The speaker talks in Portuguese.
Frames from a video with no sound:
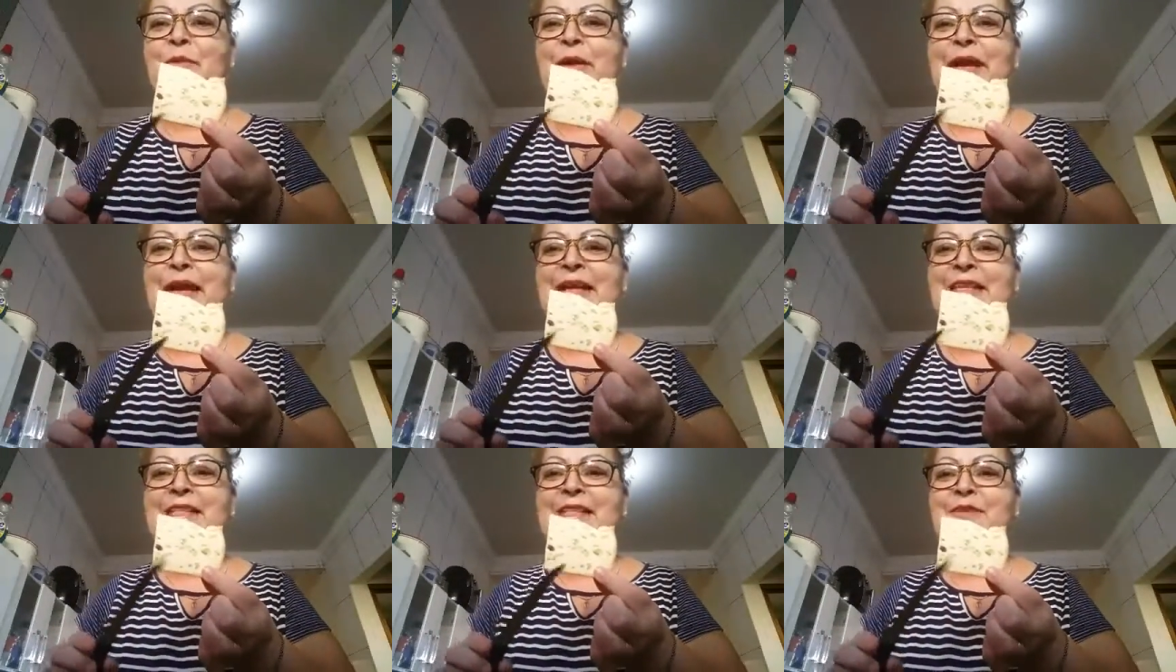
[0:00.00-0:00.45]

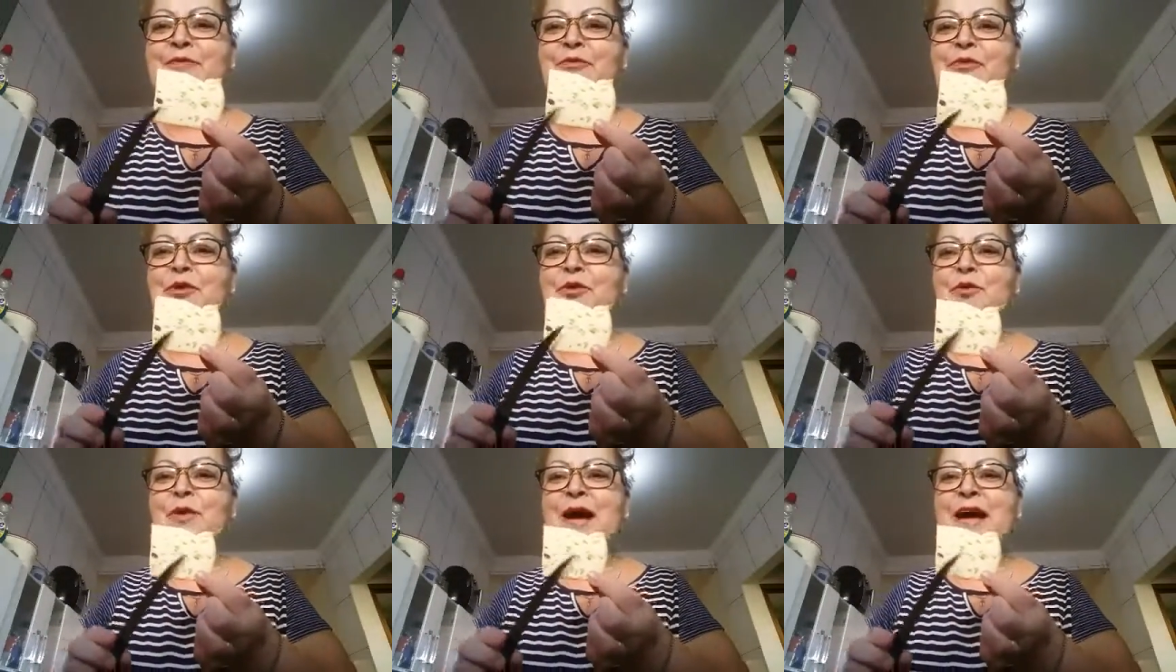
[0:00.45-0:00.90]
Parece que
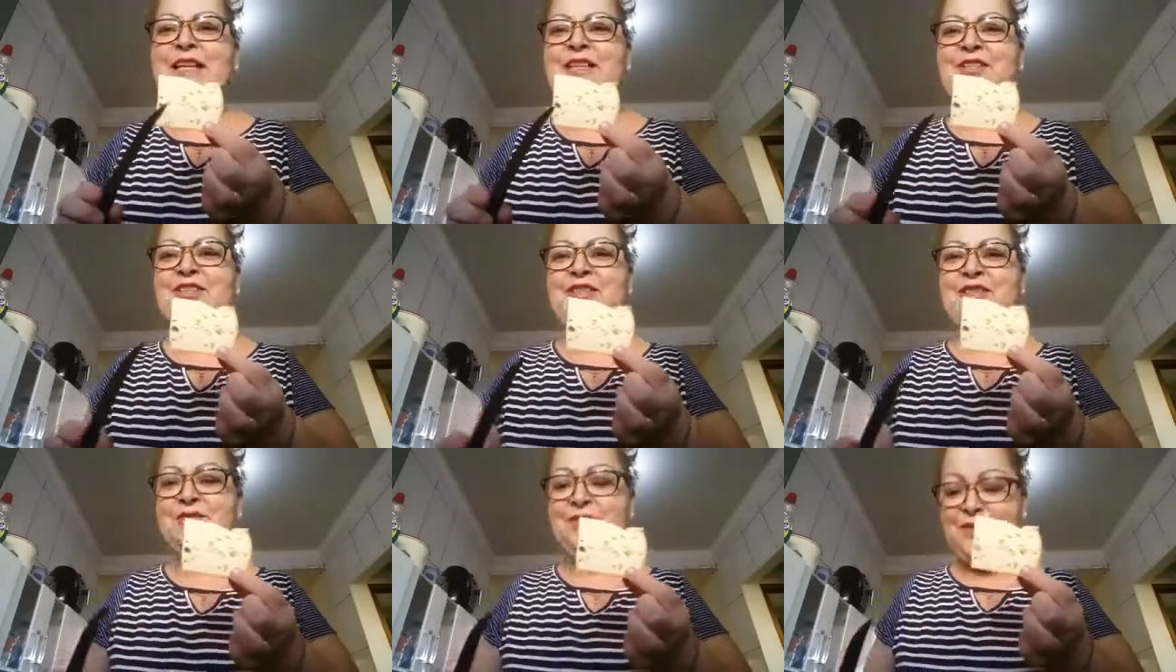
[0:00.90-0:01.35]
foi um
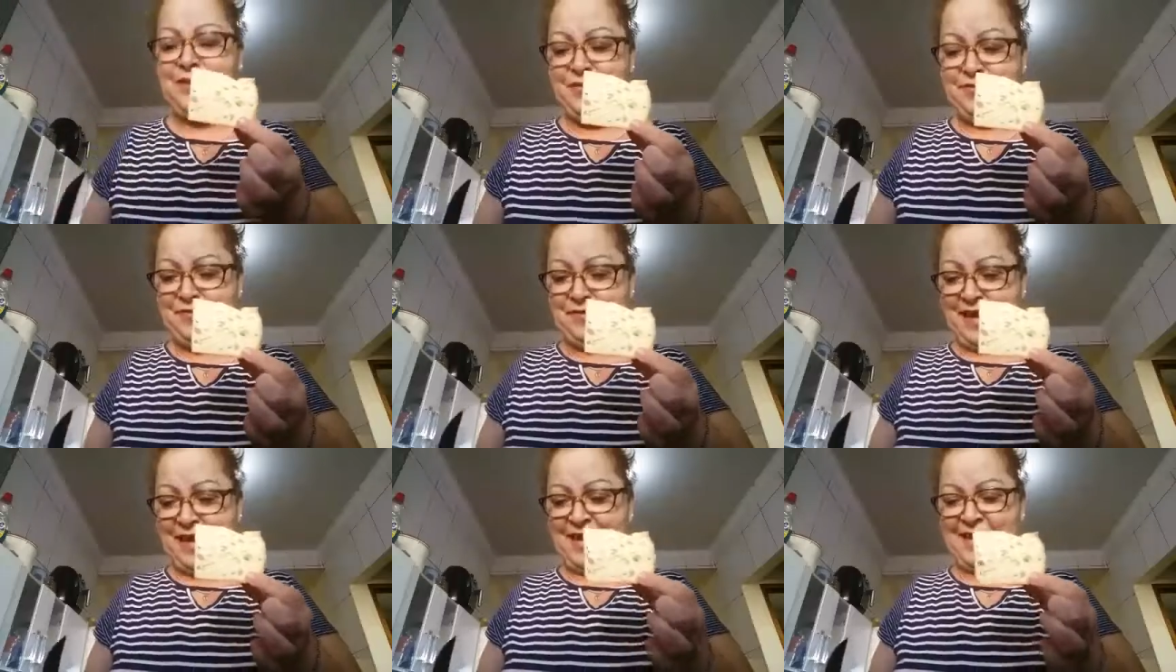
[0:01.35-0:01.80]
ratinho
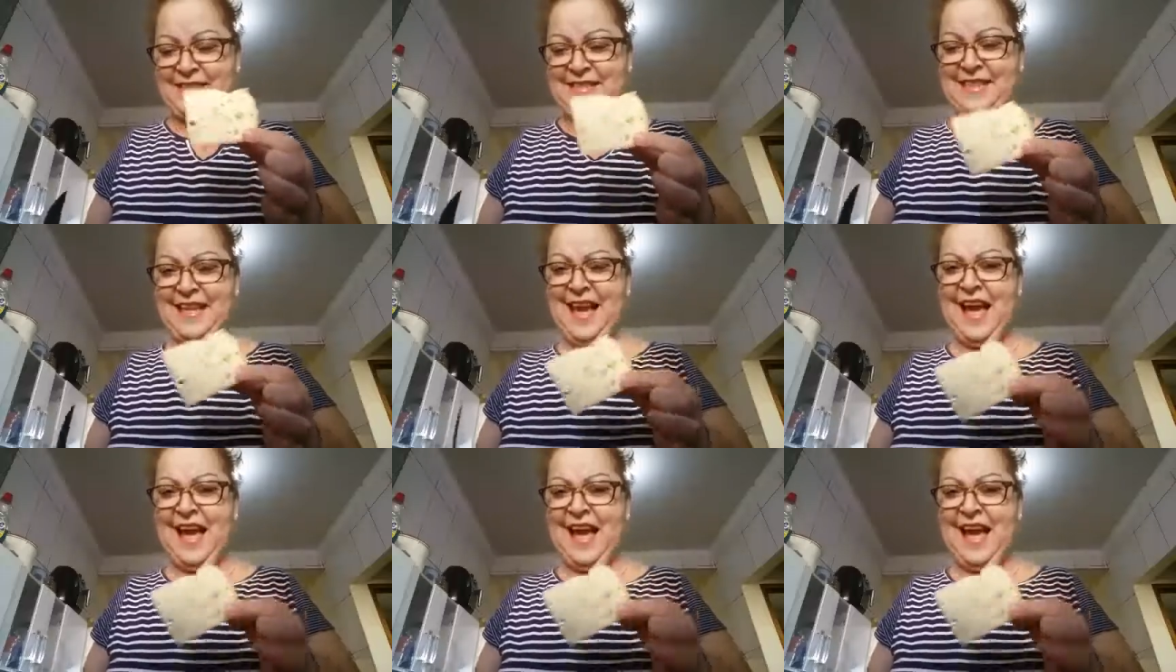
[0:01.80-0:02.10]
que fez.